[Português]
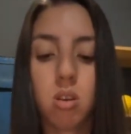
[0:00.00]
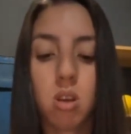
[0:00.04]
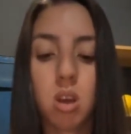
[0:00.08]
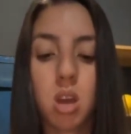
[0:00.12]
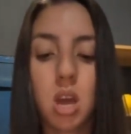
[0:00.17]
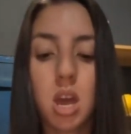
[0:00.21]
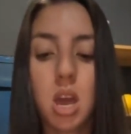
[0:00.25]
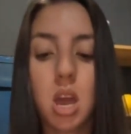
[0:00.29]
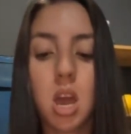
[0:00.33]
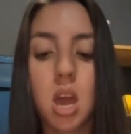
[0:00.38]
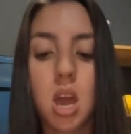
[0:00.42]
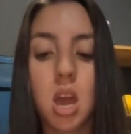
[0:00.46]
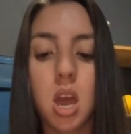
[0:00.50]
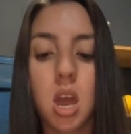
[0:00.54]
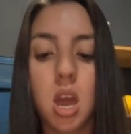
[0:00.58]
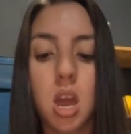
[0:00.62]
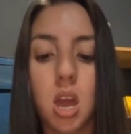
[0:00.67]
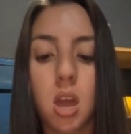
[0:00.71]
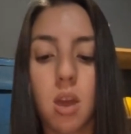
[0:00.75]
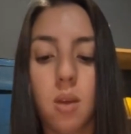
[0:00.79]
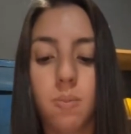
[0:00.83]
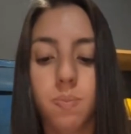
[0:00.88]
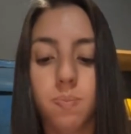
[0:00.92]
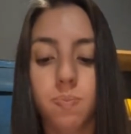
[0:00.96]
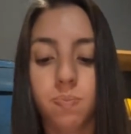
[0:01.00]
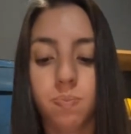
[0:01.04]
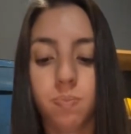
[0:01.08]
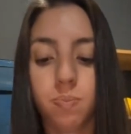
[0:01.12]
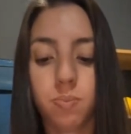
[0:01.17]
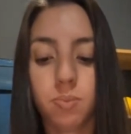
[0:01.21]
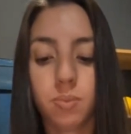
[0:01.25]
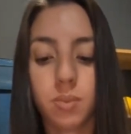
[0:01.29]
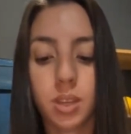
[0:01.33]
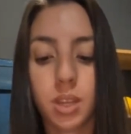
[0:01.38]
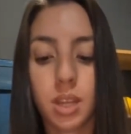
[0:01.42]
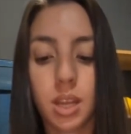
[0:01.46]
É,
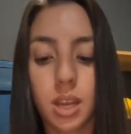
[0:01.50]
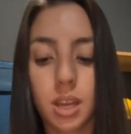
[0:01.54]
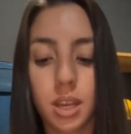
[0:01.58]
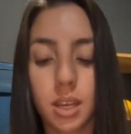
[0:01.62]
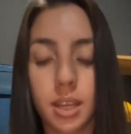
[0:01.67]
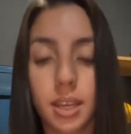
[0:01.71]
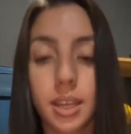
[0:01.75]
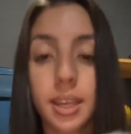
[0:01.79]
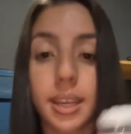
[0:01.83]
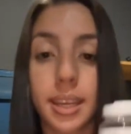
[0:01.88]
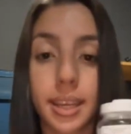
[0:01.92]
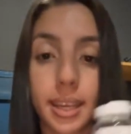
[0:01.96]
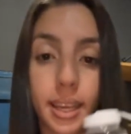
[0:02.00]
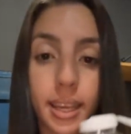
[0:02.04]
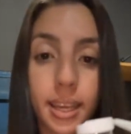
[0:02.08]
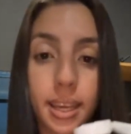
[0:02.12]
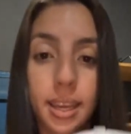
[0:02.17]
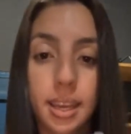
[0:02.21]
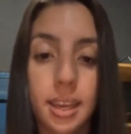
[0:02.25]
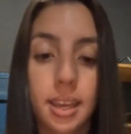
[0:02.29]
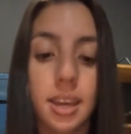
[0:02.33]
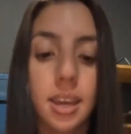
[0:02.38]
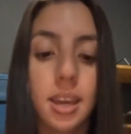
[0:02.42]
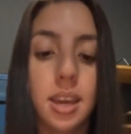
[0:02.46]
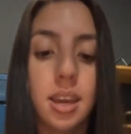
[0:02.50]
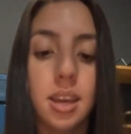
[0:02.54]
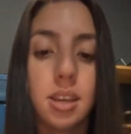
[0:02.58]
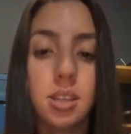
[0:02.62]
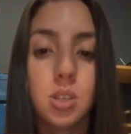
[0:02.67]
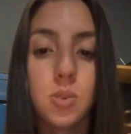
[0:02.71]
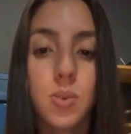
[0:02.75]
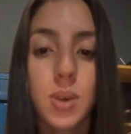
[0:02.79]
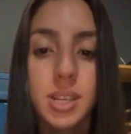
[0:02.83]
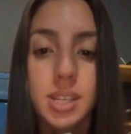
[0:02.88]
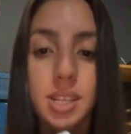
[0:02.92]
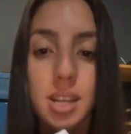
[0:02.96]
que
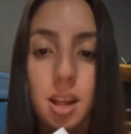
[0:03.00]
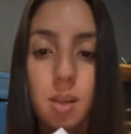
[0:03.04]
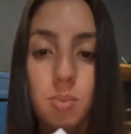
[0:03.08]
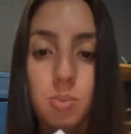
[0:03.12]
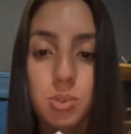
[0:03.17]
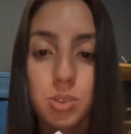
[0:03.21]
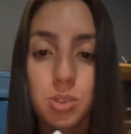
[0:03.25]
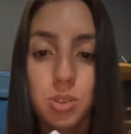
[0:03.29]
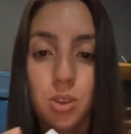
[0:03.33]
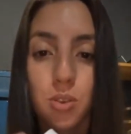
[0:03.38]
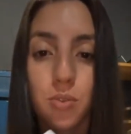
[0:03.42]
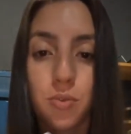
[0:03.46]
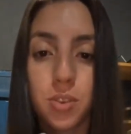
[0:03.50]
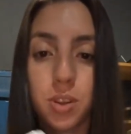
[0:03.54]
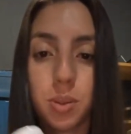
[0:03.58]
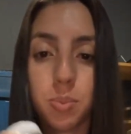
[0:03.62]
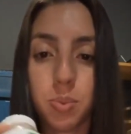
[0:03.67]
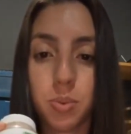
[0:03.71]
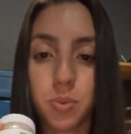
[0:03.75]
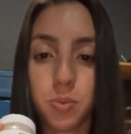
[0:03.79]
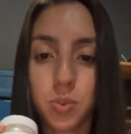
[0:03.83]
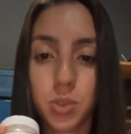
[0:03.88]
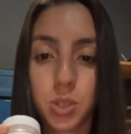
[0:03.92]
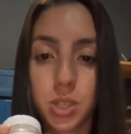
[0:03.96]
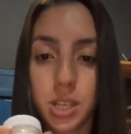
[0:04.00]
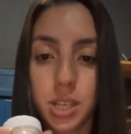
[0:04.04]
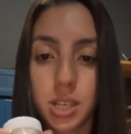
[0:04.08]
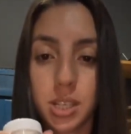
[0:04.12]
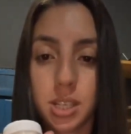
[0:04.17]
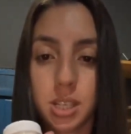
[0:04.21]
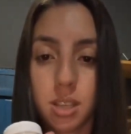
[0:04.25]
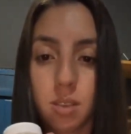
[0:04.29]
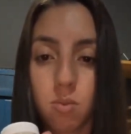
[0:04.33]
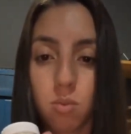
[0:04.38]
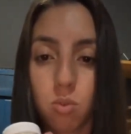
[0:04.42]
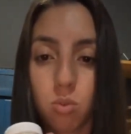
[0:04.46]
são as cápsulas que eu falei pra vocês
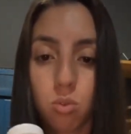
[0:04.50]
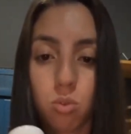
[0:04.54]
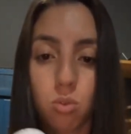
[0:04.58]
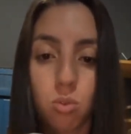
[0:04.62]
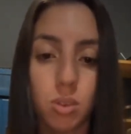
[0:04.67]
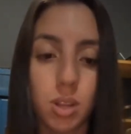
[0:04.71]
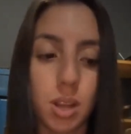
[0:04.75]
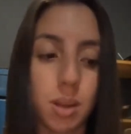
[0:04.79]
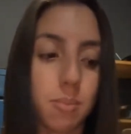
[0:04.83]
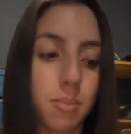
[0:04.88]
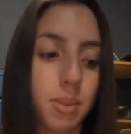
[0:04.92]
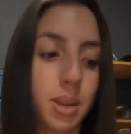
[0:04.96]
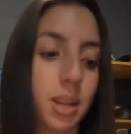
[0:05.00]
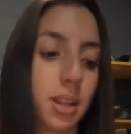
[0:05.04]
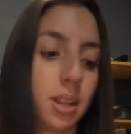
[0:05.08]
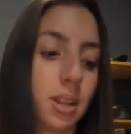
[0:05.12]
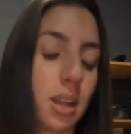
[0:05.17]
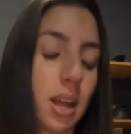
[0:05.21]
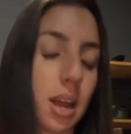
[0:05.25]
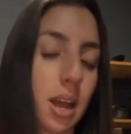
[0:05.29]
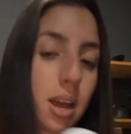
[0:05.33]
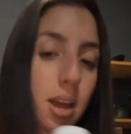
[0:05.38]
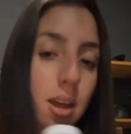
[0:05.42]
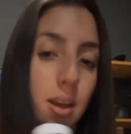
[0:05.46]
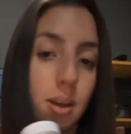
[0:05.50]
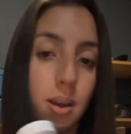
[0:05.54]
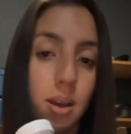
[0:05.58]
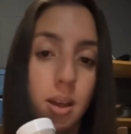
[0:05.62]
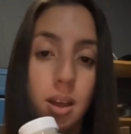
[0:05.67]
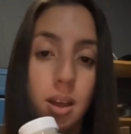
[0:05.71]
que voltou na, na,